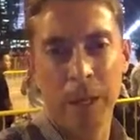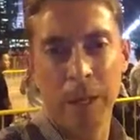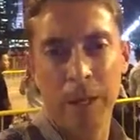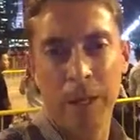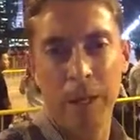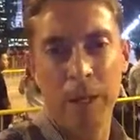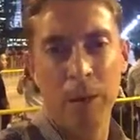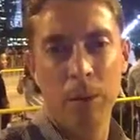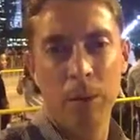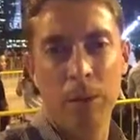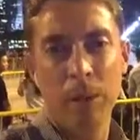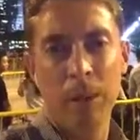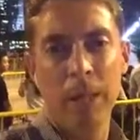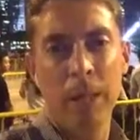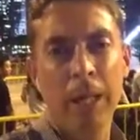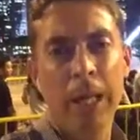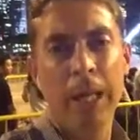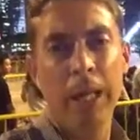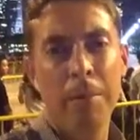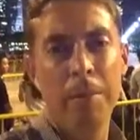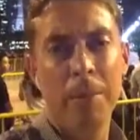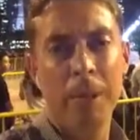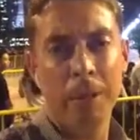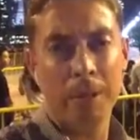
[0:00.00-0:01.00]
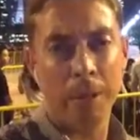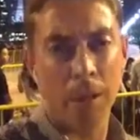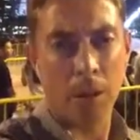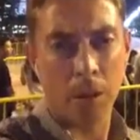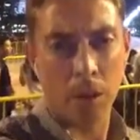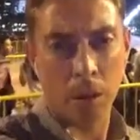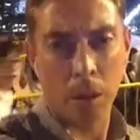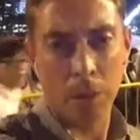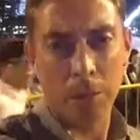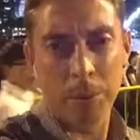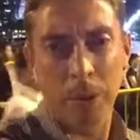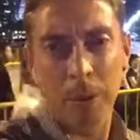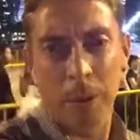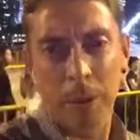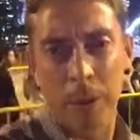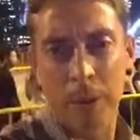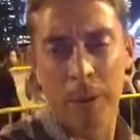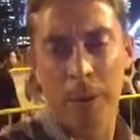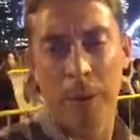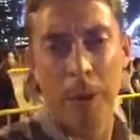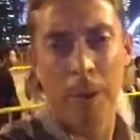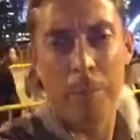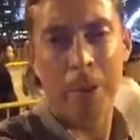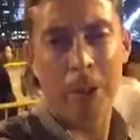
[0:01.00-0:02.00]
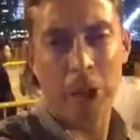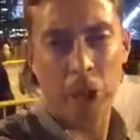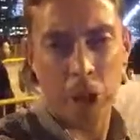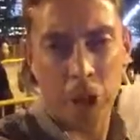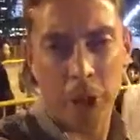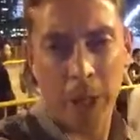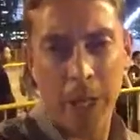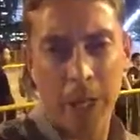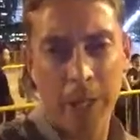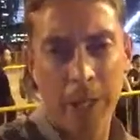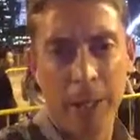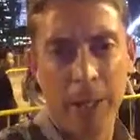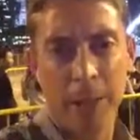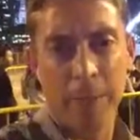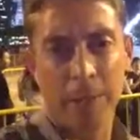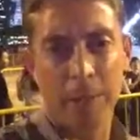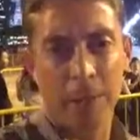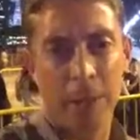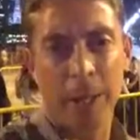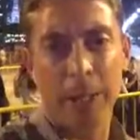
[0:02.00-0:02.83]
И люди имеют огромное почтение